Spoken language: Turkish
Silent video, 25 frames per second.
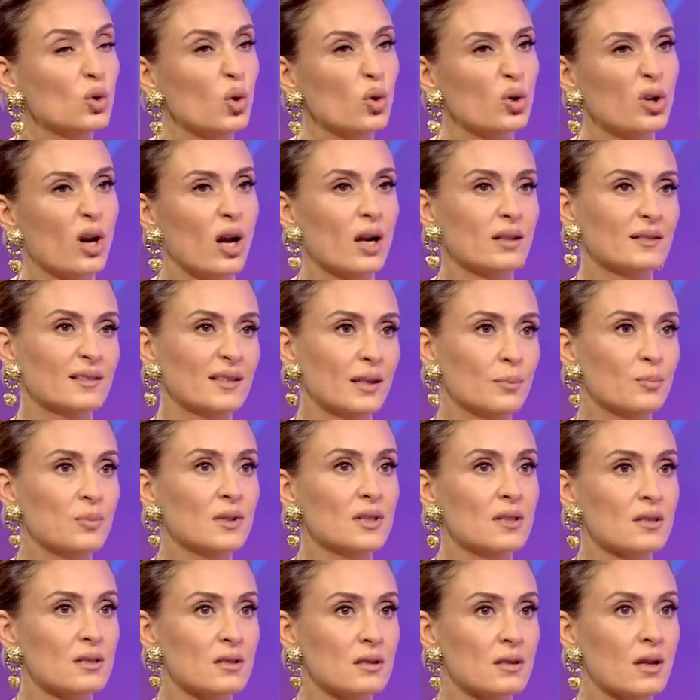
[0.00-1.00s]
Doğru
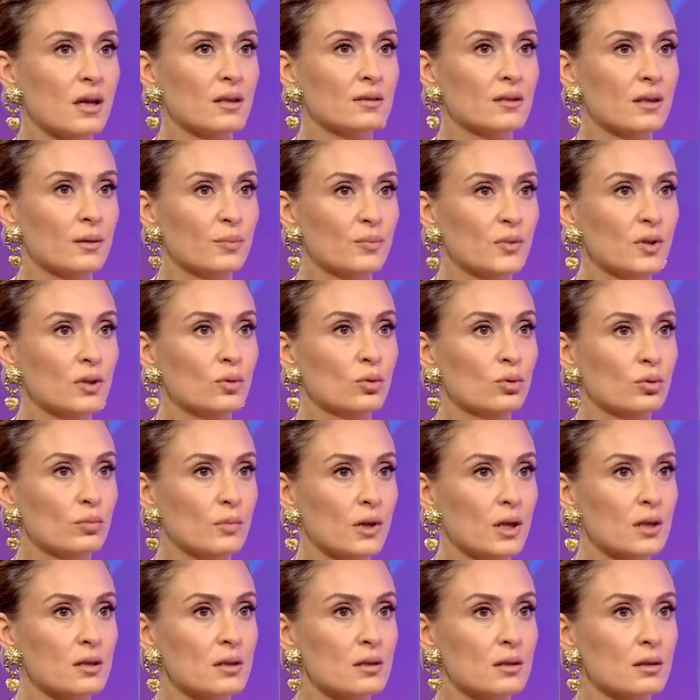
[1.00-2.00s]
Antepli yazın Antep'te
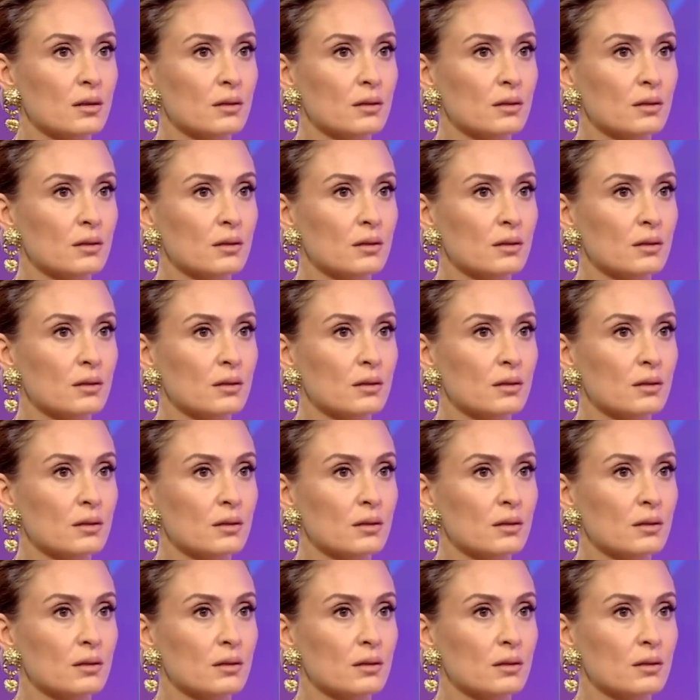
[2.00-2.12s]
durmaz.